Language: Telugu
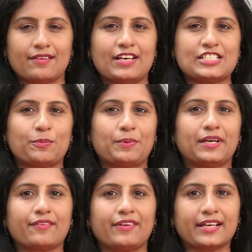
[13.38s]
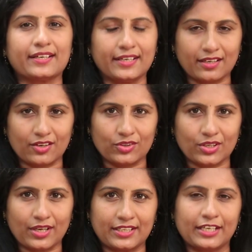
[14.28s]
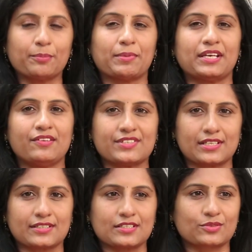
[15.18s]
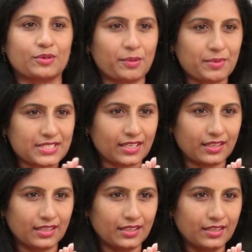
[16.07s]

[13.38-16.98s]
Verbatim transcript: వైసీపీ లీడర్ వెంకరెడ్డి గారు ఉన్నారు ఆయన అడిగి మరిన్ని విషయాలు తెలుసుకుందాం నమస్తే అండి